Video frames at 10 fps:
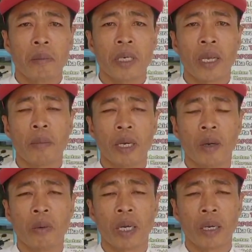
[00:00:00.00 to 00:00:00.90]
bersama
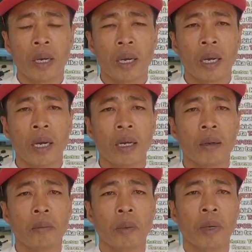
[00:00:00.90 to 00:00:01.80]
keluarga
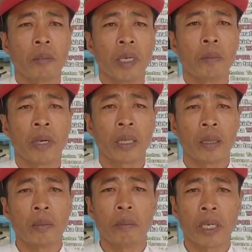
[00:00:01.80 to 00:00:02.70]
memang
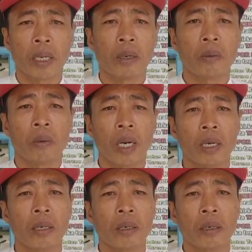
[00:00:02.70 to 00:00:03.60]
menempati tempat yang
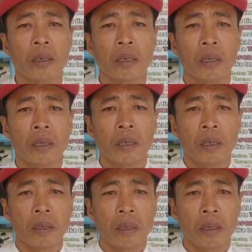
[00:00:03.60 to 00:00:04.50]
kurang
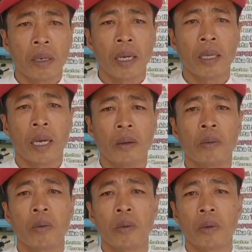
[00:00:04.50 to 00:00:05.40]
layak
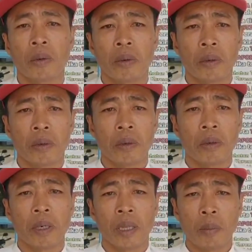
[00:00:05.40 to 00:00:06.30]
untuk
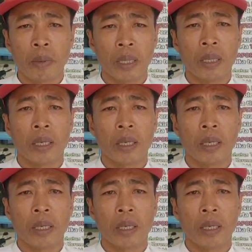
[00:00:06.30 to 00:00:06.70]
ditempati.